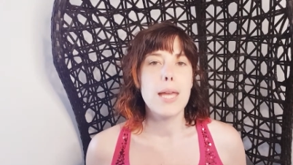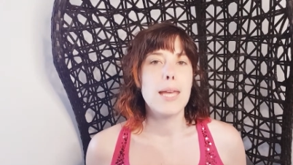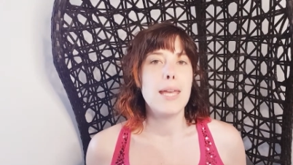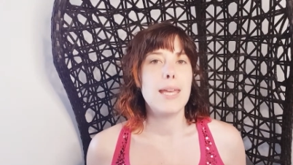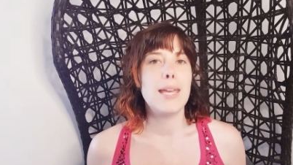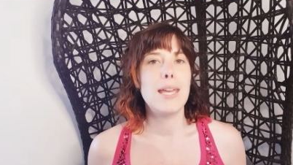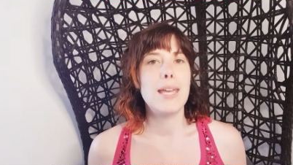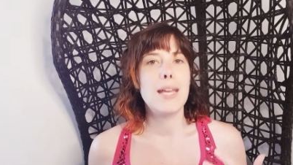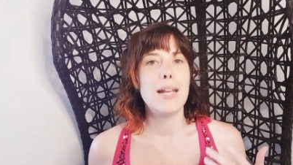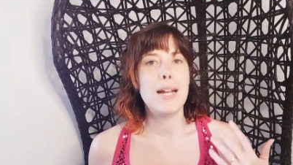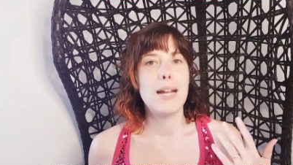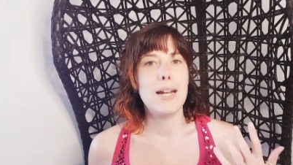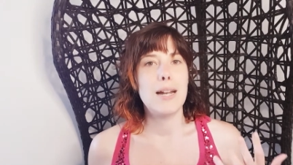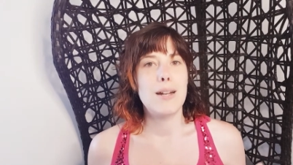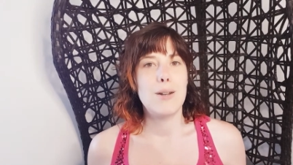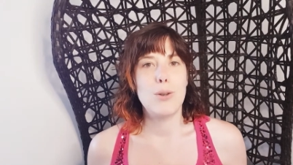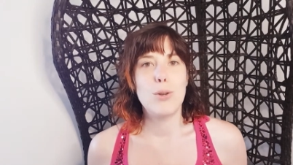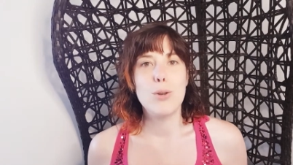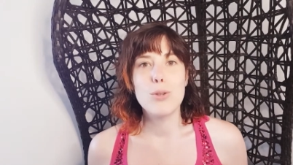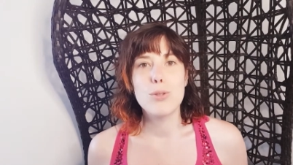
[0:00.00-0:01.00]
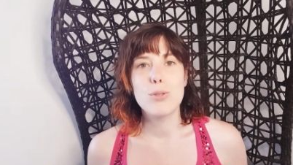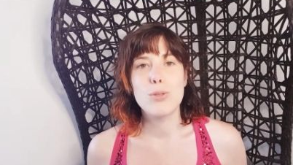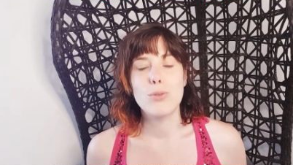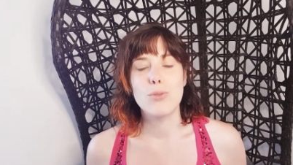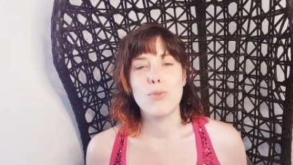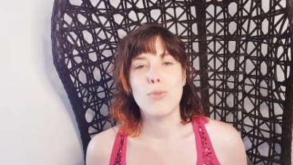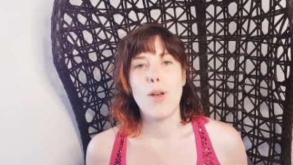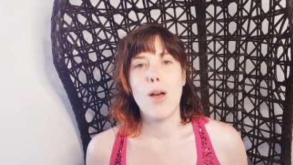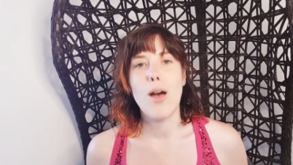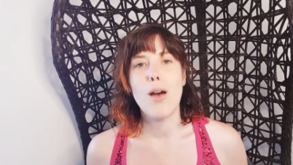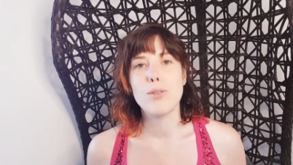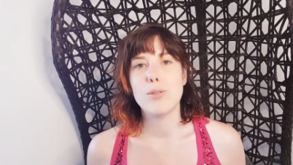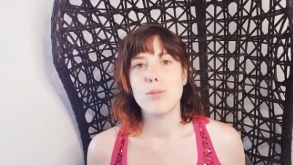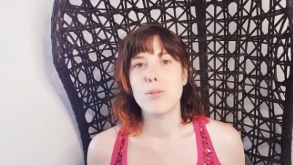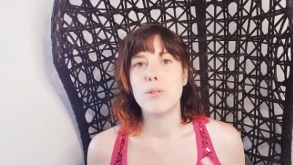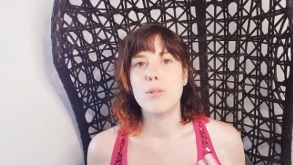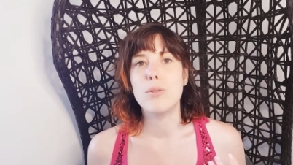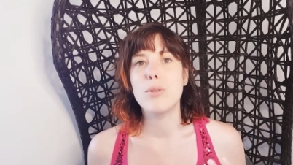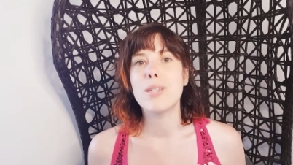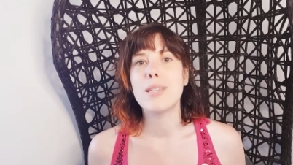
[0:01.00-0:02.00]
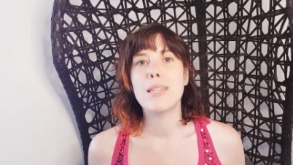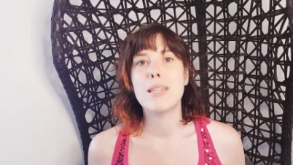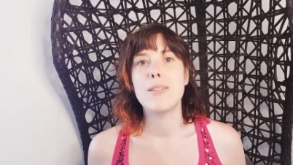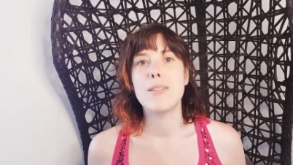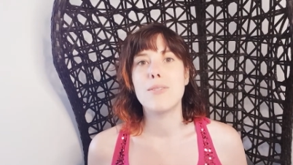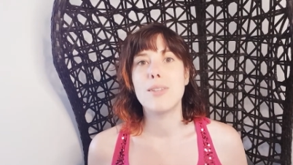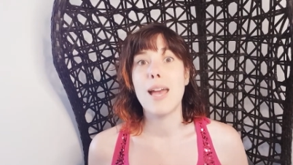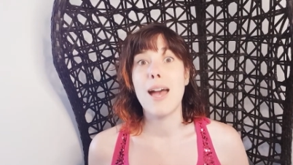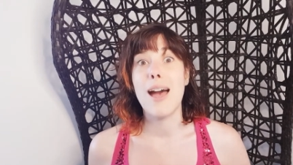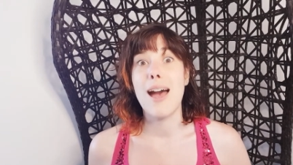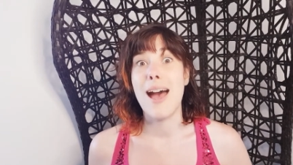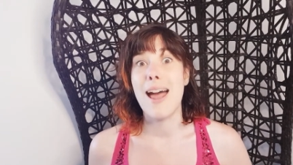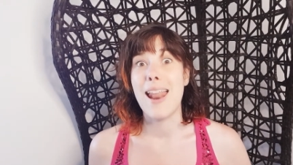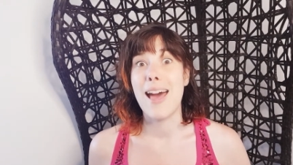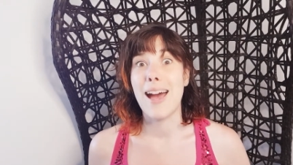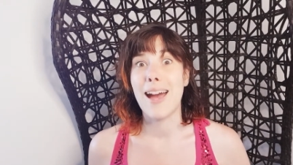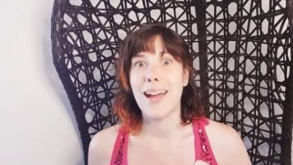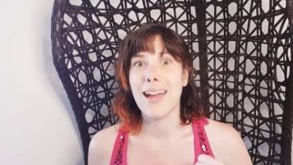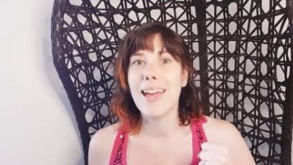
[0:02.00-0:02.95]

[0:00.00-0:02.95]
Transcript: et le sauveur, celui qui vient à la